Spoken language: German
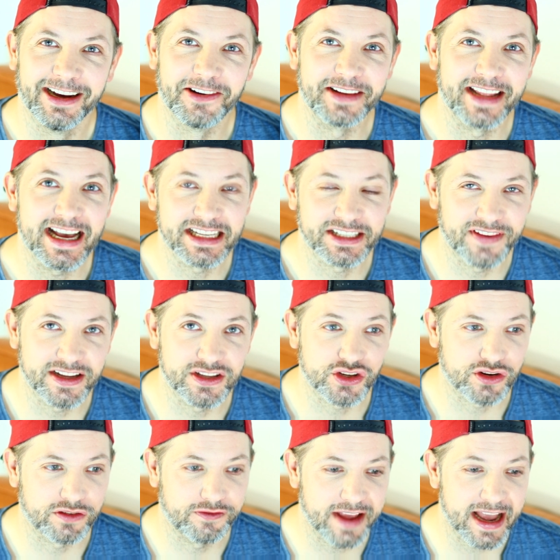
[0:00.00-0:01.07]
und der ist quasi
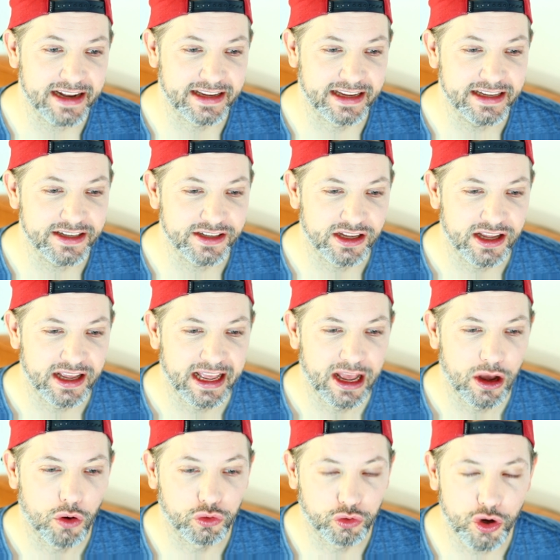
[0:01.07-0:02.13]
schon fertig,
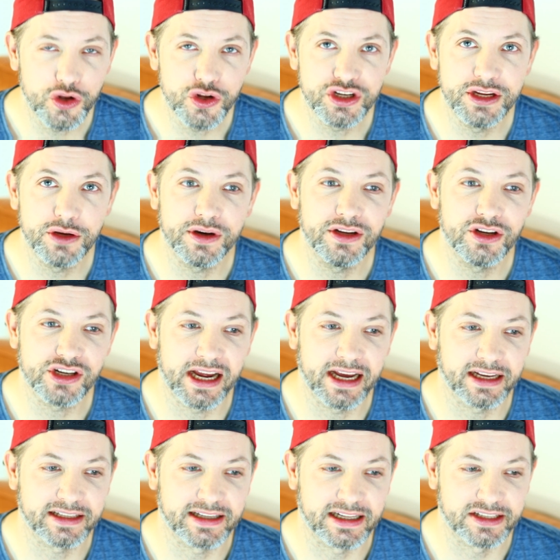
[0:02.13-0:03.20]
und könnte theoretisch
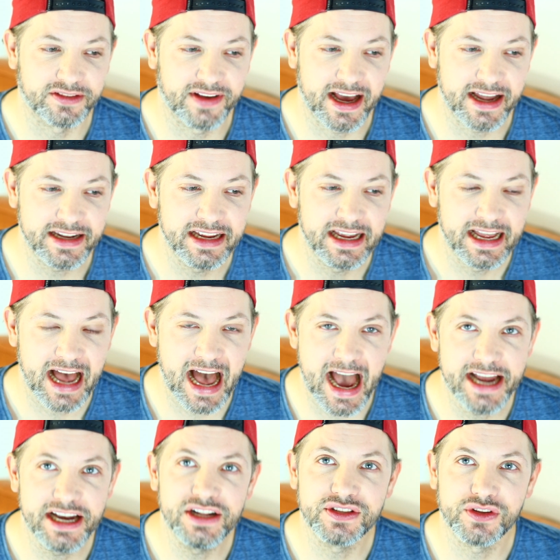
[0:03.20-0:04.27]
eingesetzt werden,
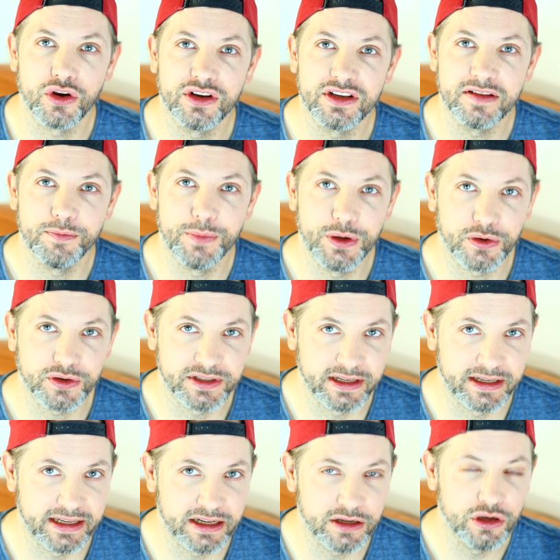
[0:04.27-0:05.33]
einen solchen
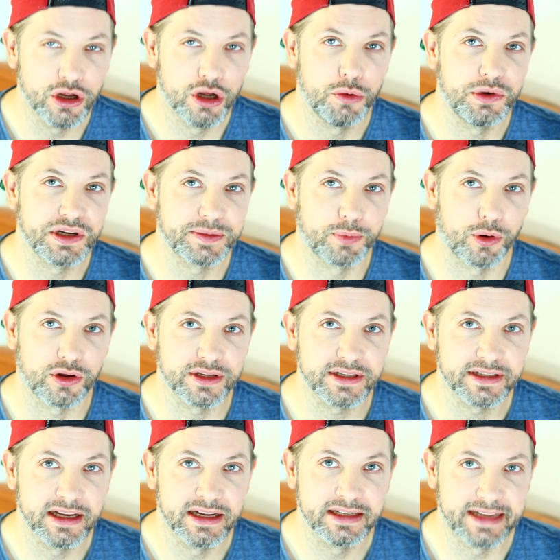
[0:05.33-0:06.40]
Minoxidil
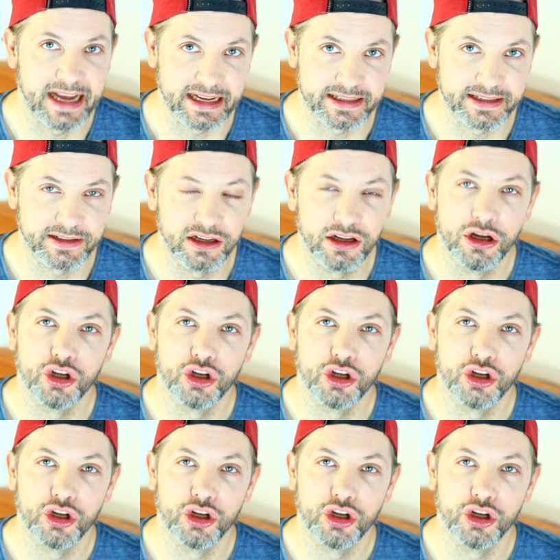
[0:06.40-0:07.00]
Response Test.